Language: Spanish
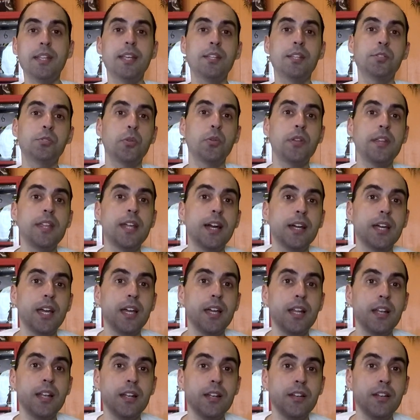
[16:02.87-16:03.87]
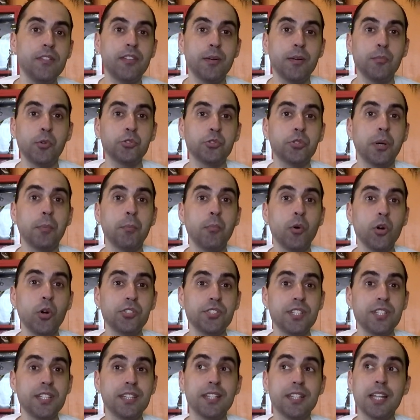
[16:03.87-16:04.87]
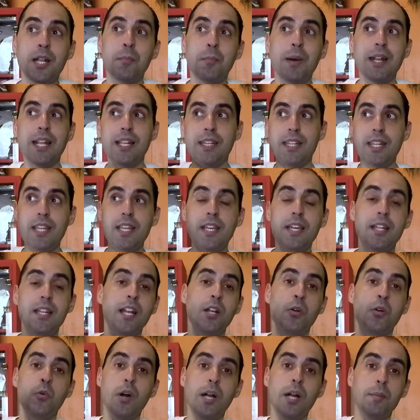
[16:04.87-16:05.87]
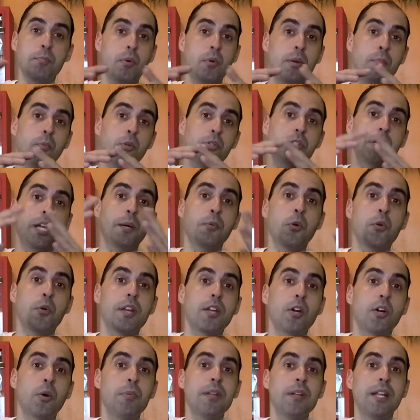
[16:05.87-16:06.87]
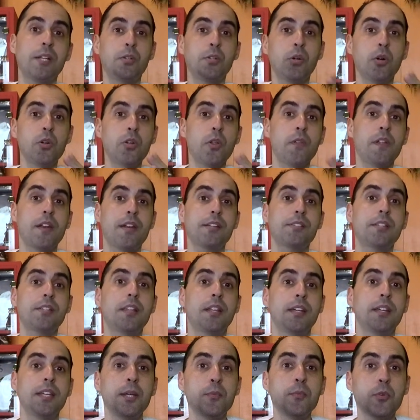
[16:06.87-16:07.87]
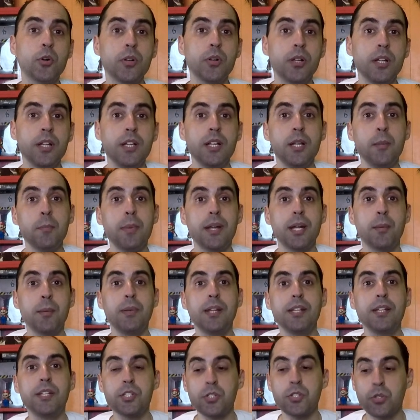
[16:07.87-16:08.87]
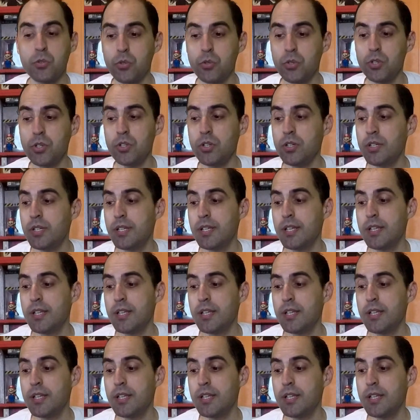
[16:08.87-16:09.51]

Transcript: en su día aquel famoso unboxing del maletín en el cual pues mostraba un recopilatorio de Resident Evil para PlayStation 1,